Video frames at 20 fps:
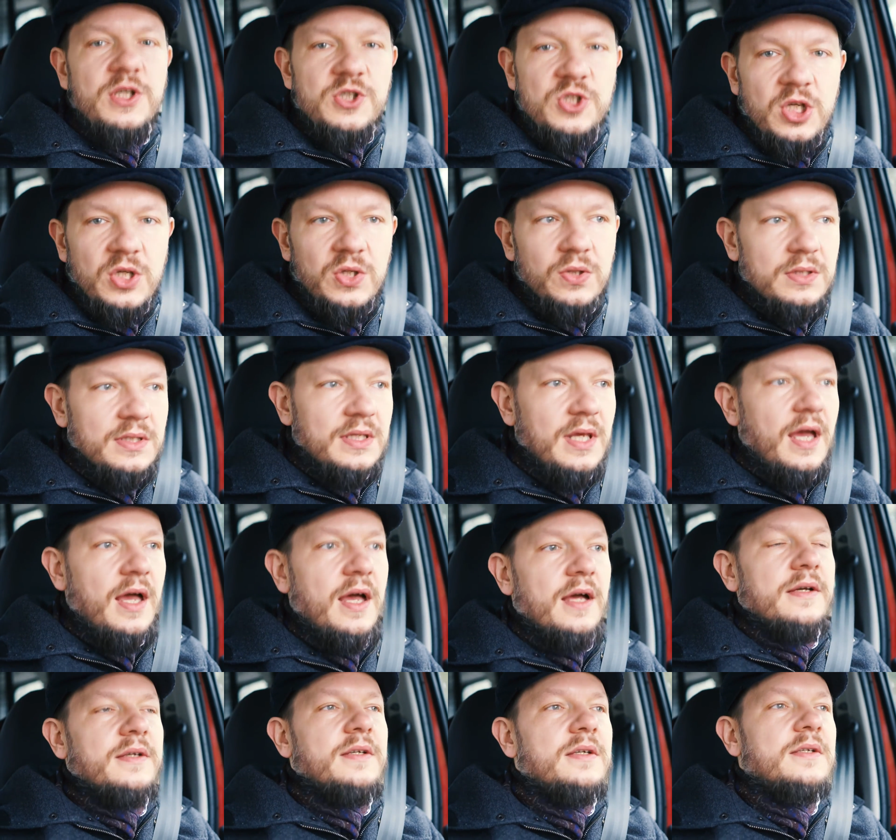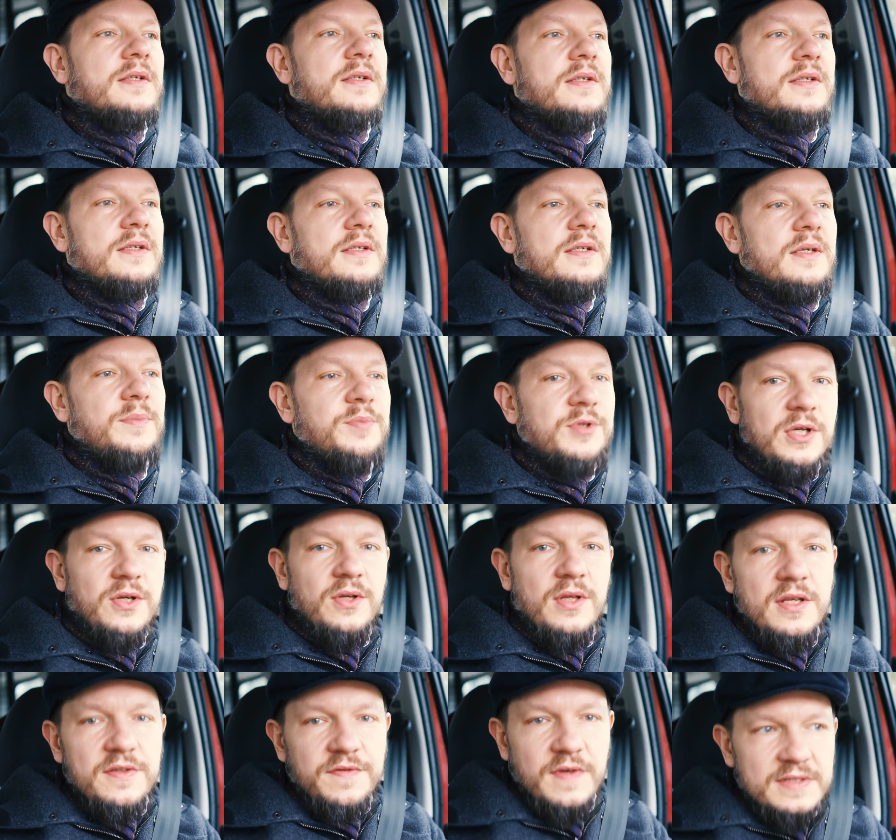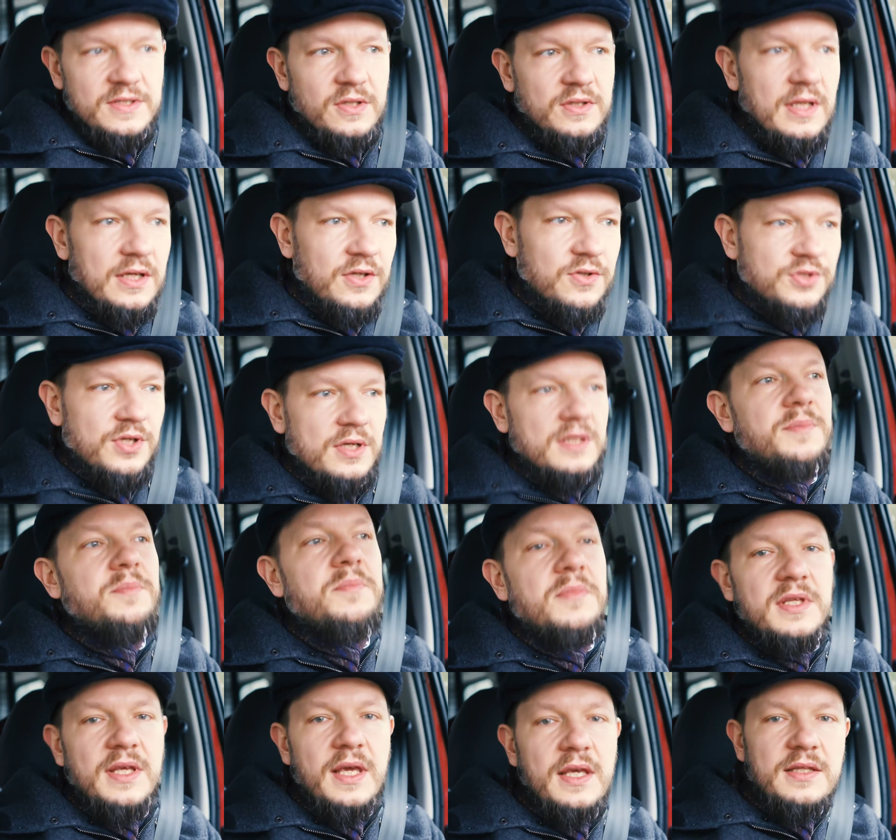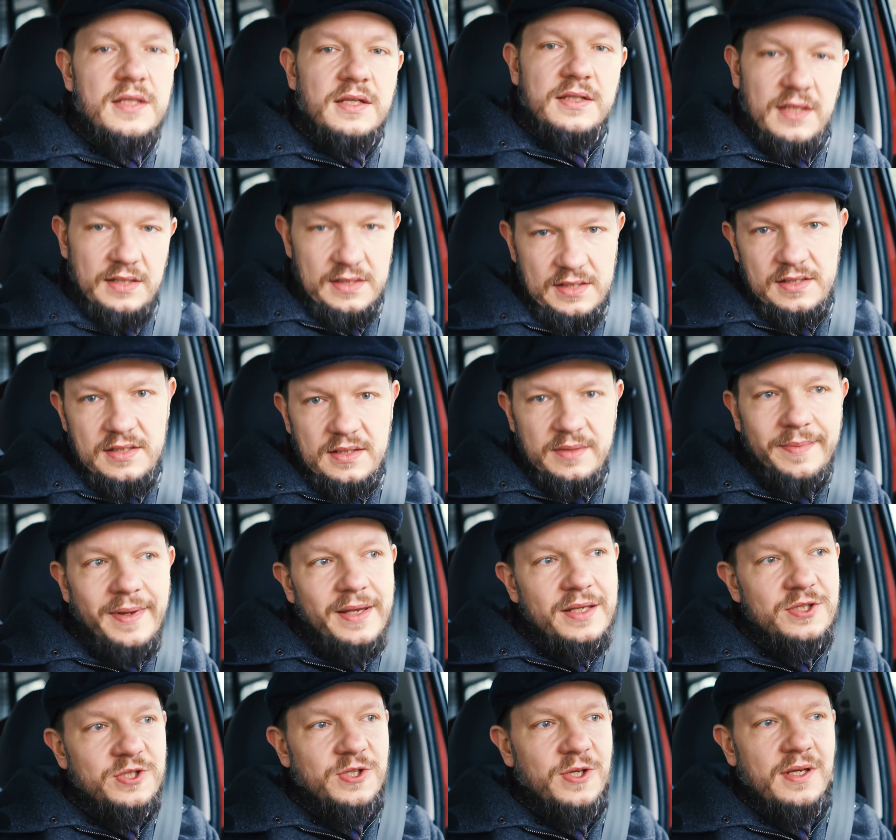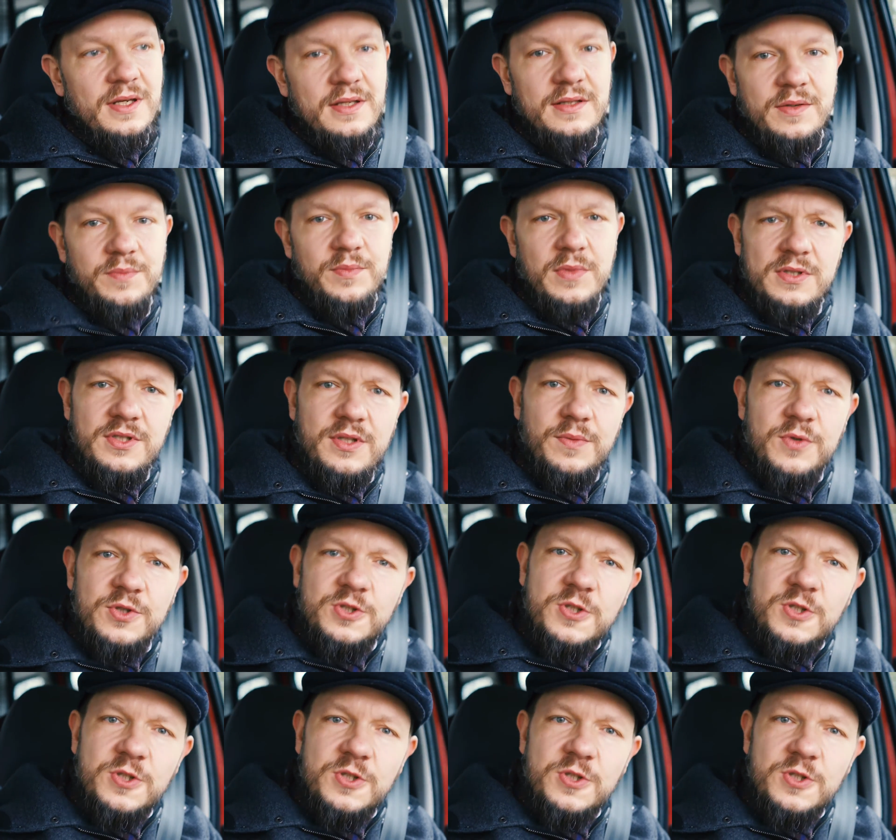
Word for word: każdego dnia e, i przekonać Was do tego, że im mniej tych decyzji będzie, tym będziemy